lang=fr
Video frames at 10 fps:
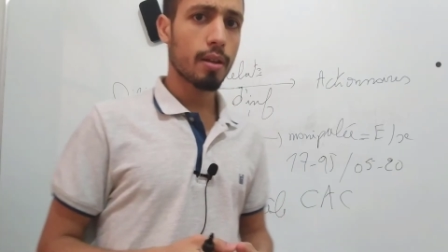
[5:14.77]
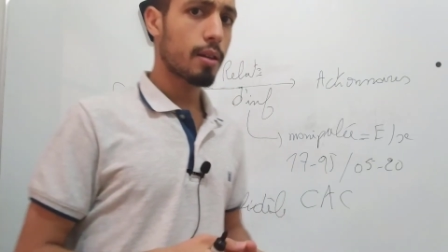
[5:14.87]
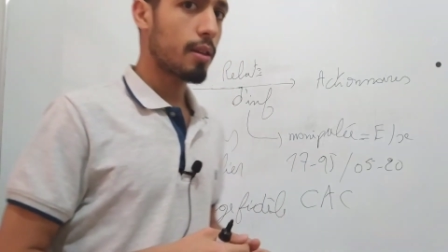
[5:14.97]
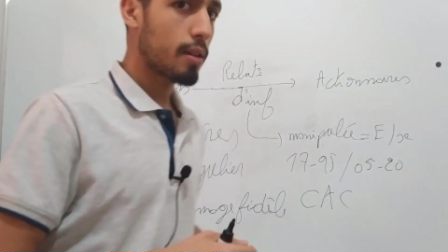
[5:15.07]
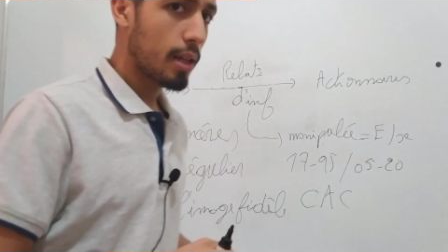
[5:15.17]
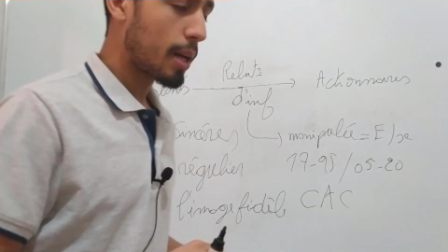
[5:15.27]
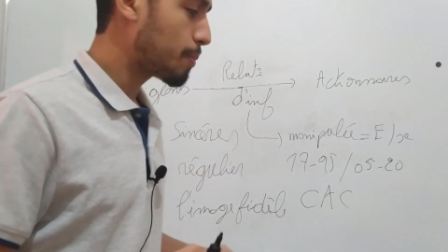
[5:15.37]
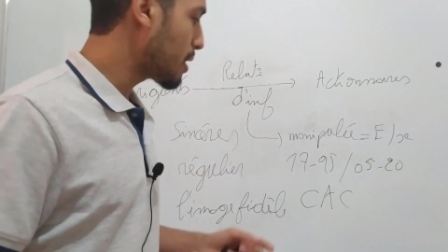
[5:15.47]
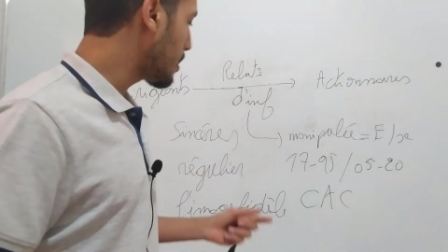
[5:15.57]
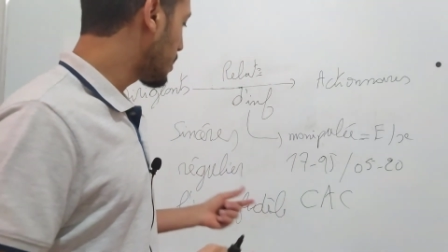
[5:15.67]
euh, qui,
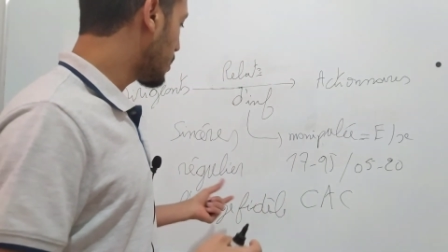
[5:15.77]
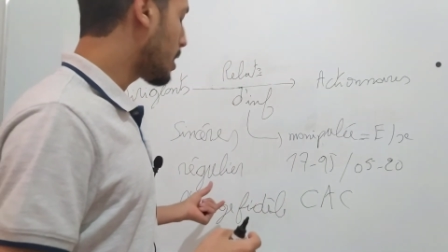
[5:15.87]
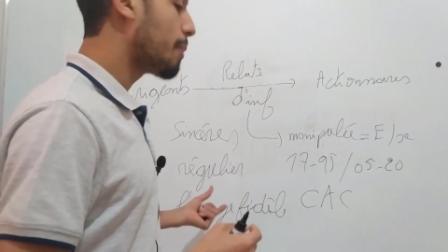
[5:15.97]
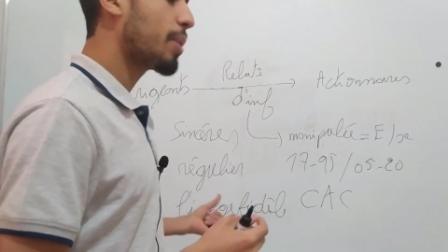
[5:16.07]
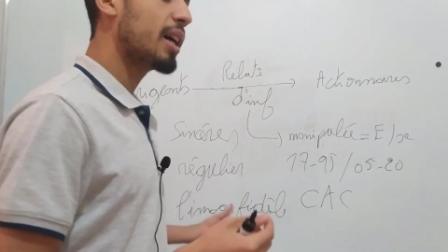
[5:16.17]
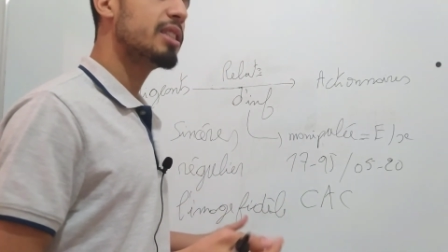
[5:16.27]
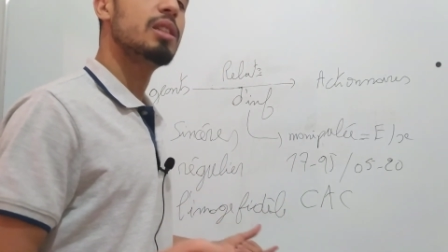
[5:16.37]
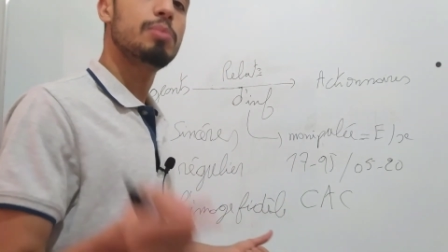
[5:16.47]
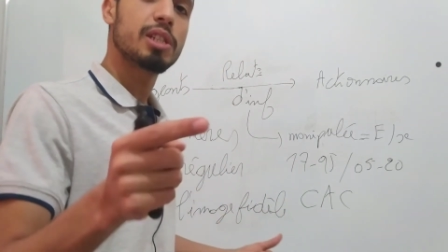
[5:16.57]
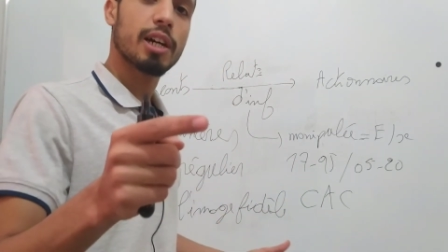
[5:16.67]
l'appellent euh, un
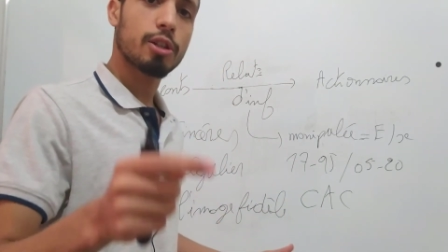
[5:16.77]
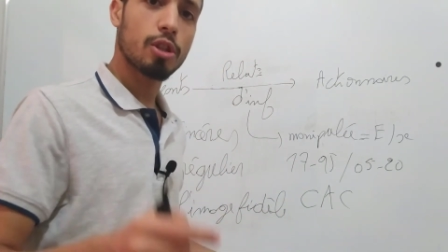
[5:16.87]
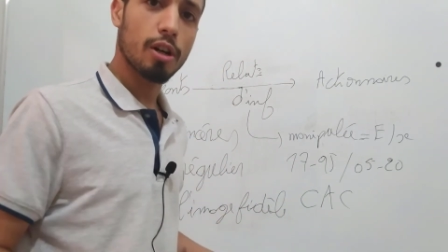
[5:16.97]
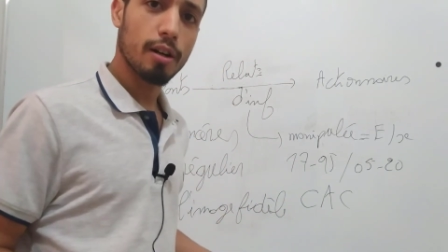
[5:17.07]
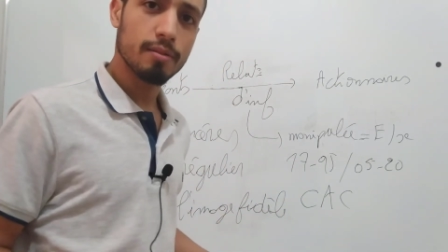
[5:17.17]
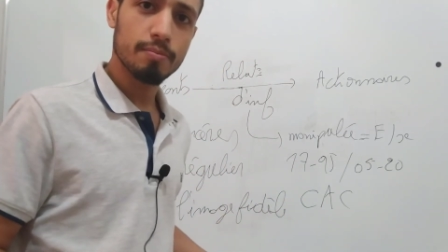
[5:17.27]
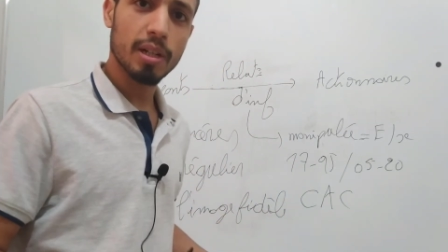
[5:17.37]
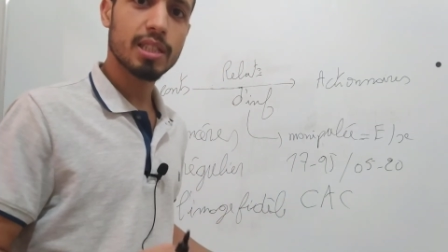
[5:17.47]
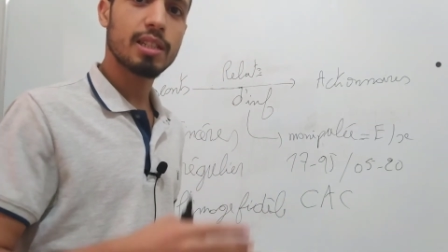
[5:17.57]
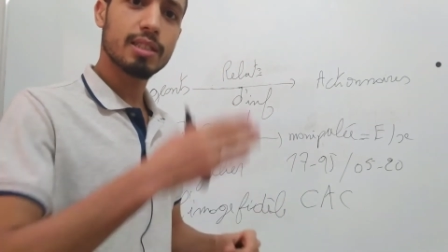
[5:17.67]
principe directeur.
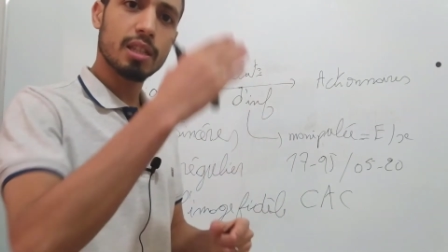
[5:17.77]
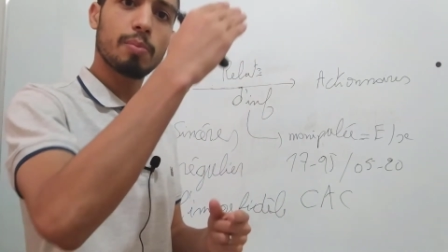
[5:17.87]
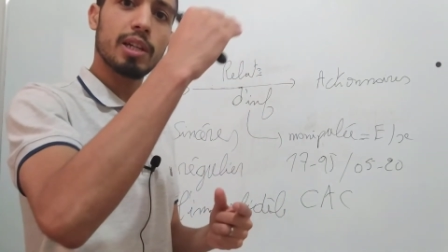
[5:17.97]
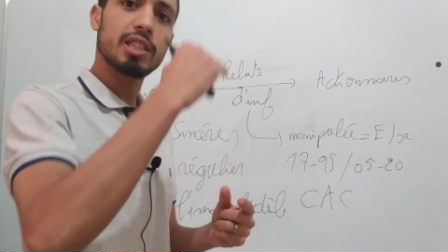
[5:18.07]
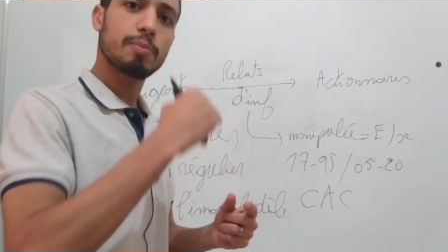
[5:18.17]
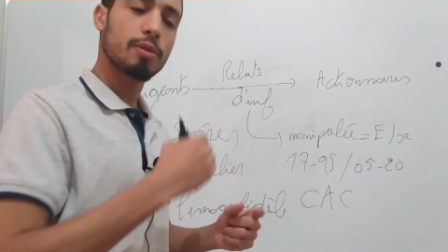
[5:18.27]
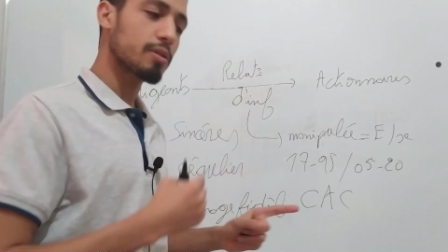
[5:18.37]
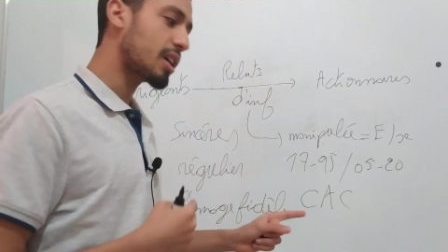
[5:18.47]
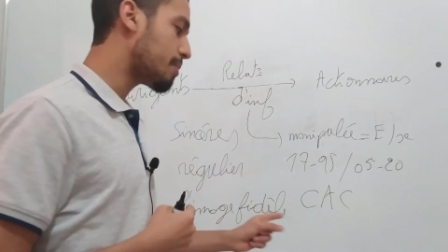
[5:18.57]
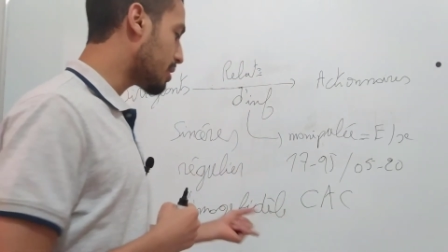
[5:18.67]
Parce qu'il y a sept principes
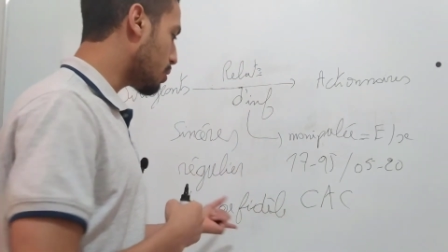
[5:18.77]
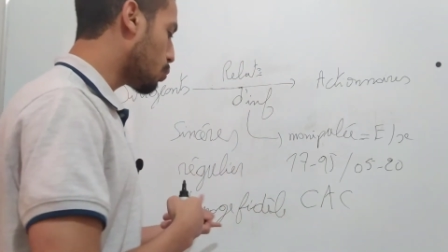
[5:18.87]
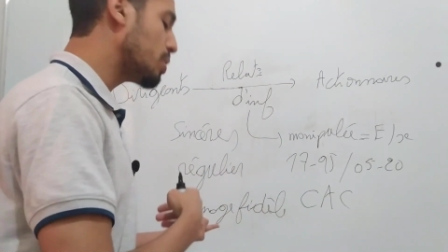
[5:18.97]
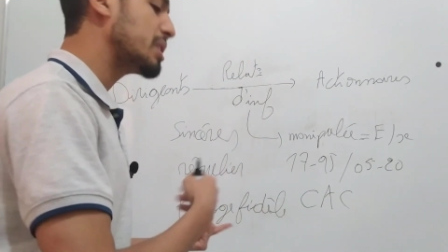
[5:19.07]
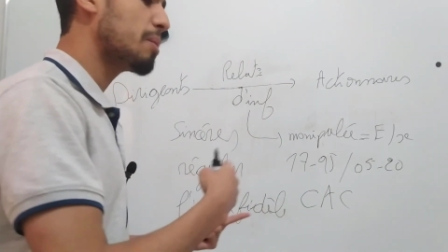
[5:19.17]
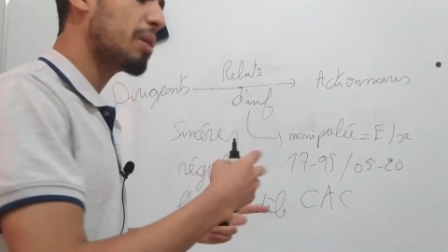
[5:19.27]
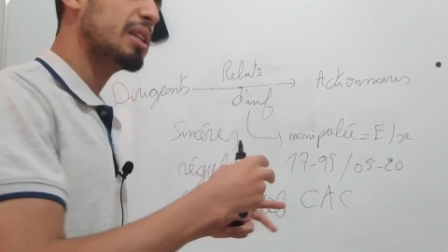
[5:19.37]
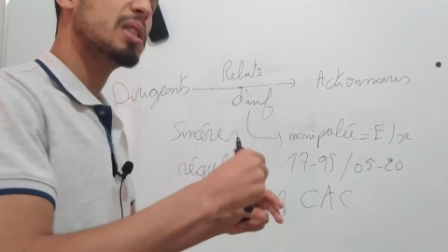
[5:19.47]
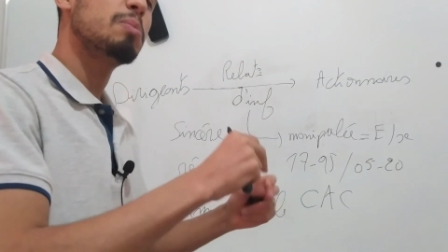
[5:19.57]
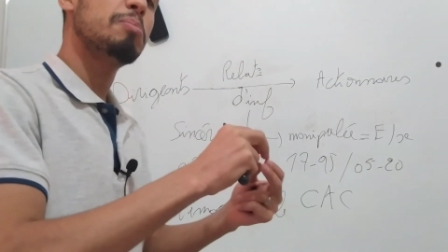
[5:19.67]
comptables, le huitième
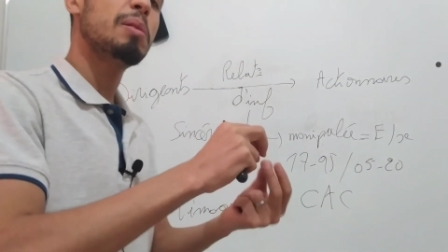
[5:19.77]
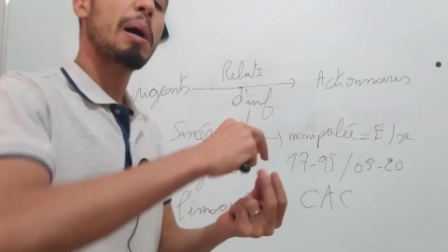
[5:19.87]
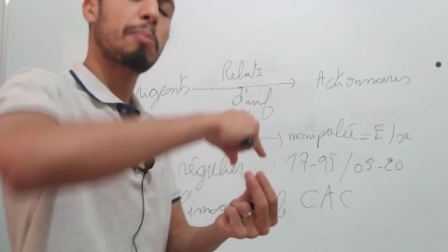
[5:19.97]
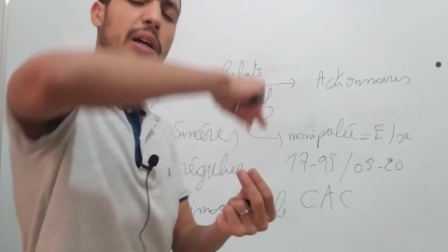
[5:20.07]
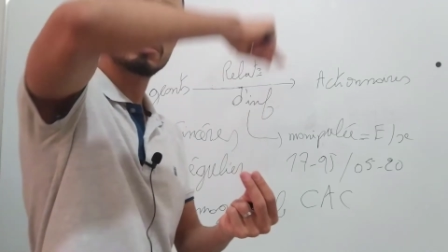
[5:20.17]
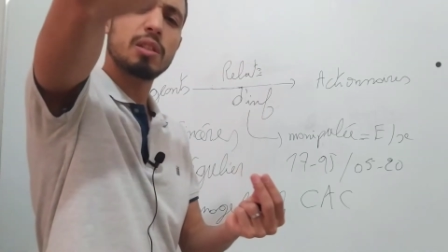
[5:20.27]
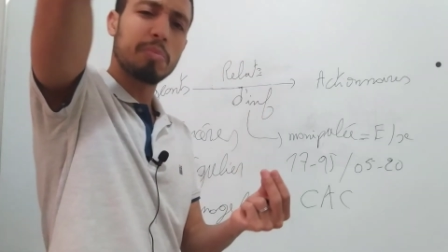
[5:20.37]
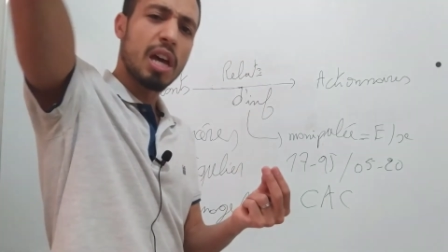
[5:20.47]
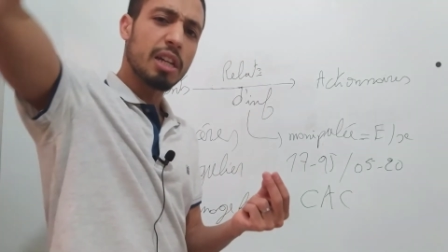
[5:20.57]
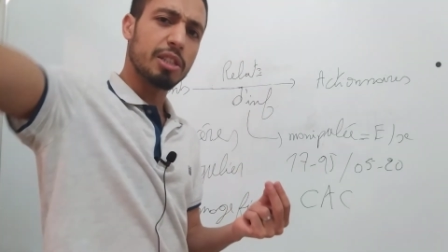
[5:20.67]
principe, mais un
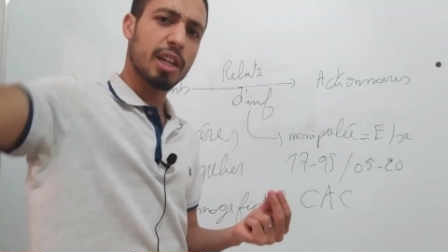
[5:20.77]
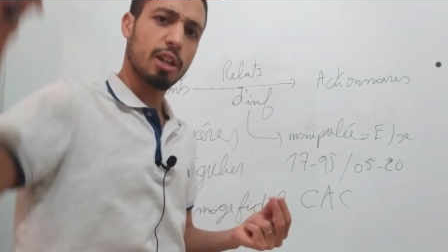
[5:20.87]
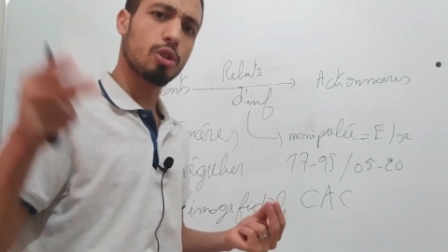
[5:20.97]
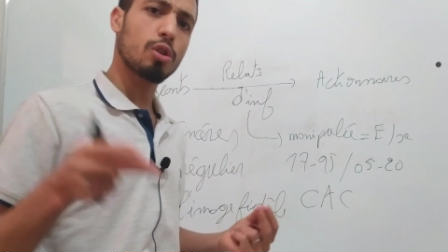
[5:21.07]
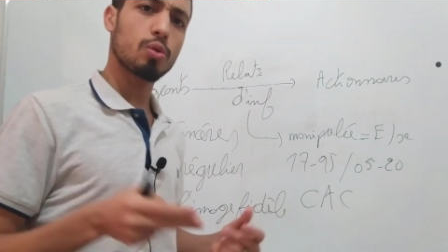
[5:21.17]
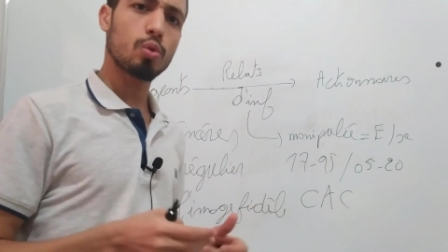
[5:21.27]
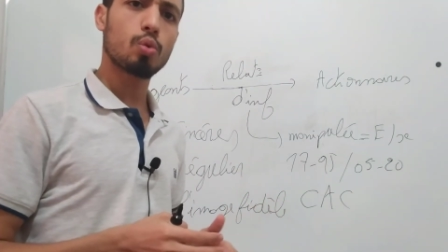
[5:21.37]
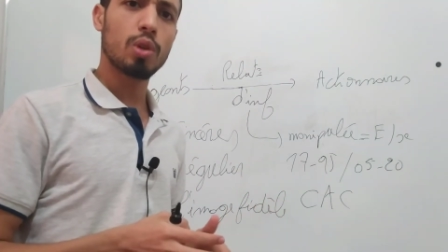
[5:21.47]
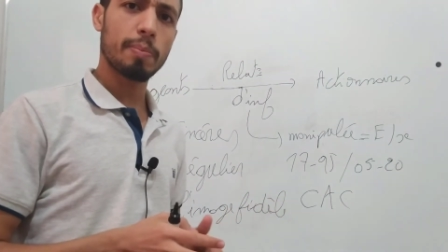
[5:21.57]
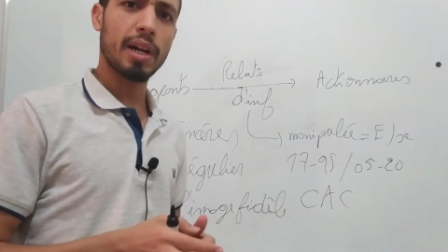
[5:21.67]
principe directeur de
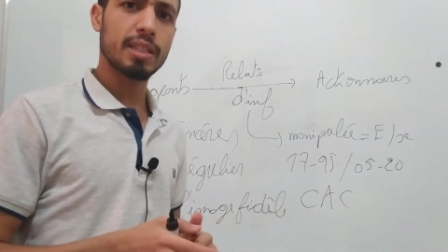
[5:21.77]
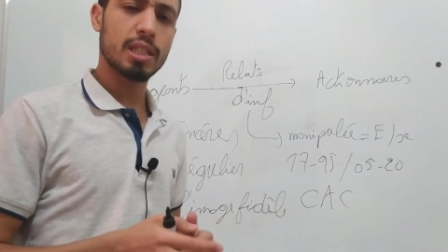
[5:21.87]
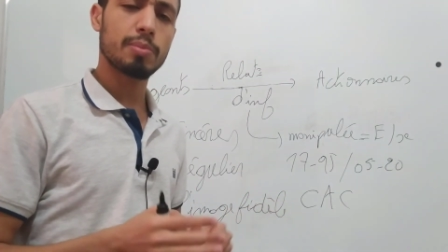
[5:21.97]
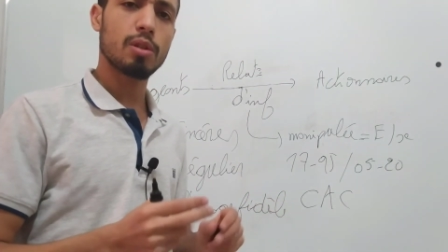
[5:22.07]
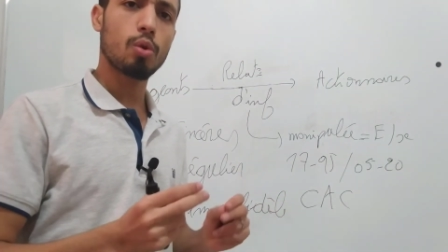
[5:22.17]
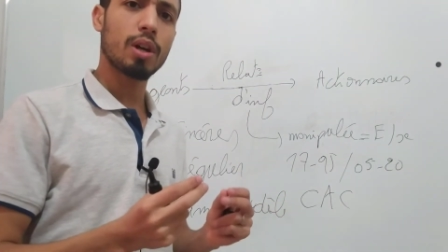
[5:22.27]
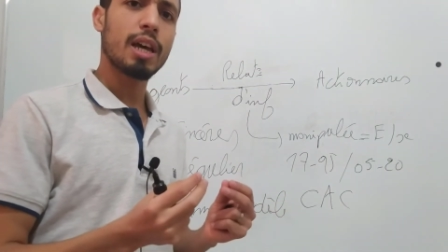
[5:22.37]
tous les principes.